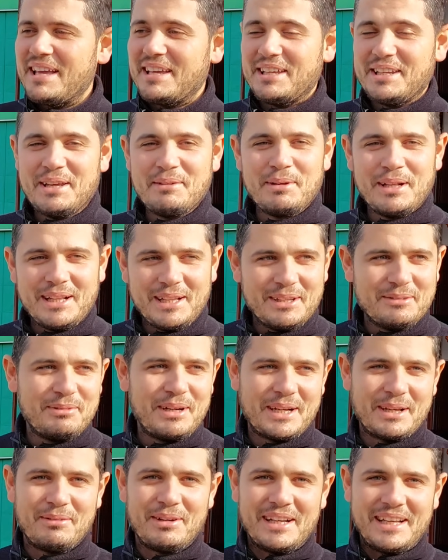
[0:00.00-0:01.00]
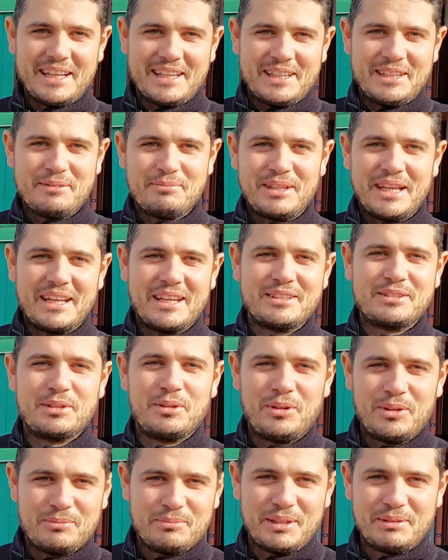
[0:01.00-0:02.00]
ben yine bildiğim arabayla gideyim de
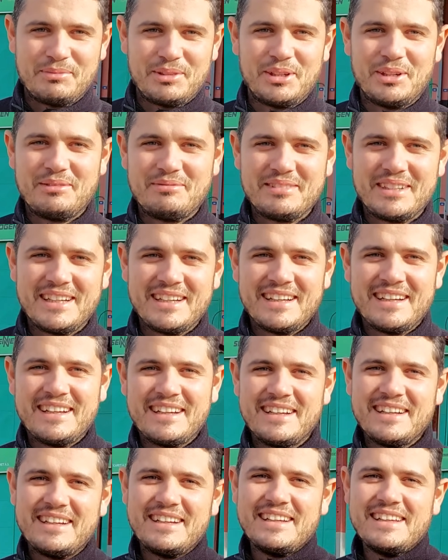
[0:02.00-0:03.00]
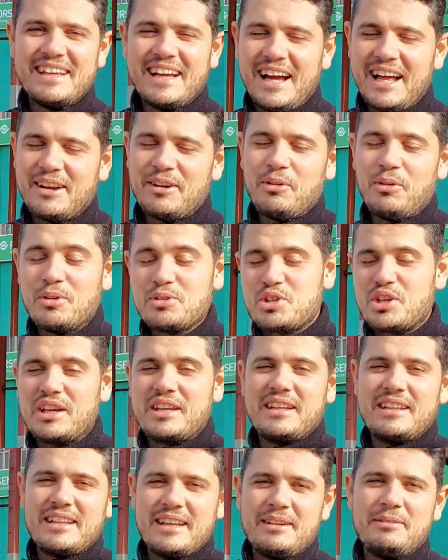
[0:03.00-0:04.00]
rezil olmayayım diyorum. Yani o
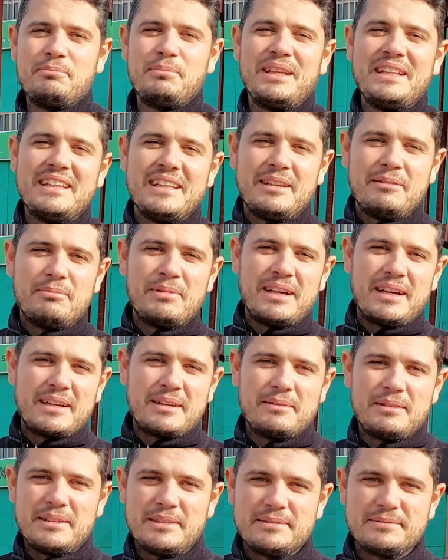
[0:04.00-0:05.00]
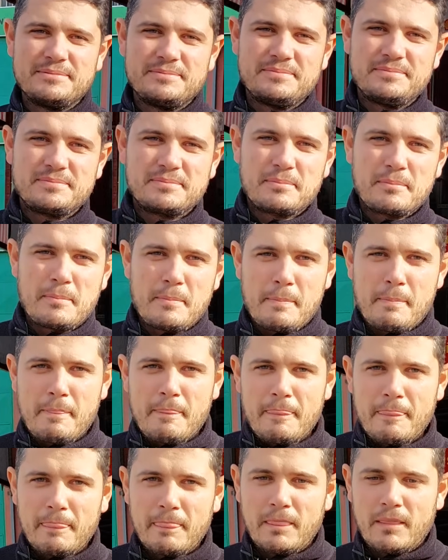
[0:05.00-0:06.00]
şekilde bindiğim bir araba. Onay veriyor
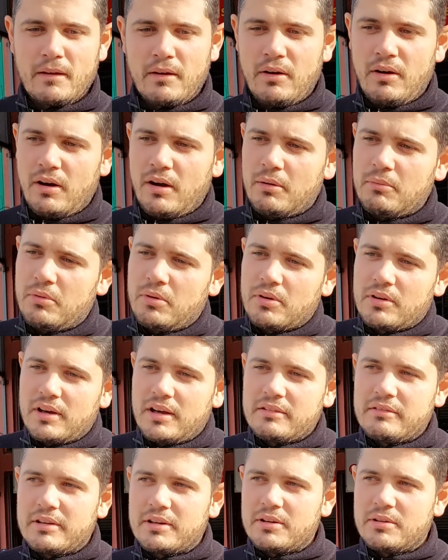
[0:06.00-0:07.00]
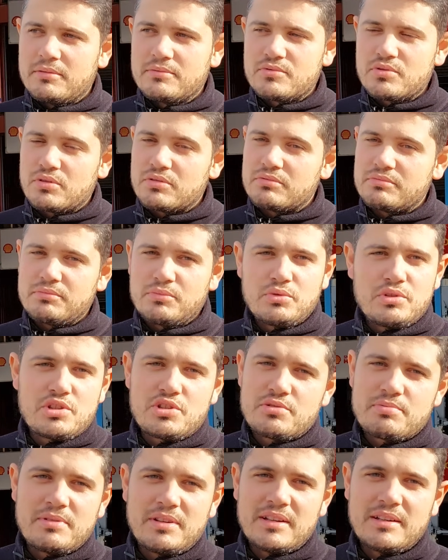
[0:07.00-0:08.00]
musun? Abi onay veriyorum. Çok
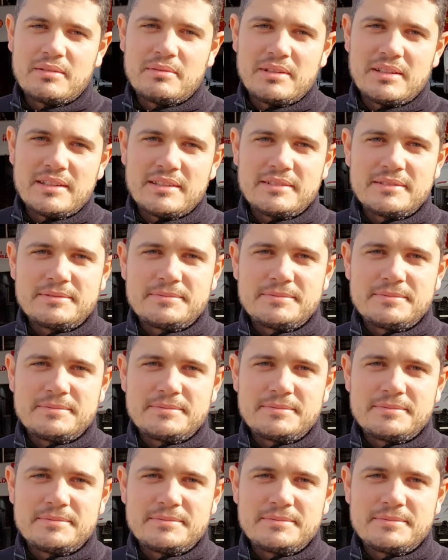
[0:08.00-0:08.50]
müthiş bir araba. Yani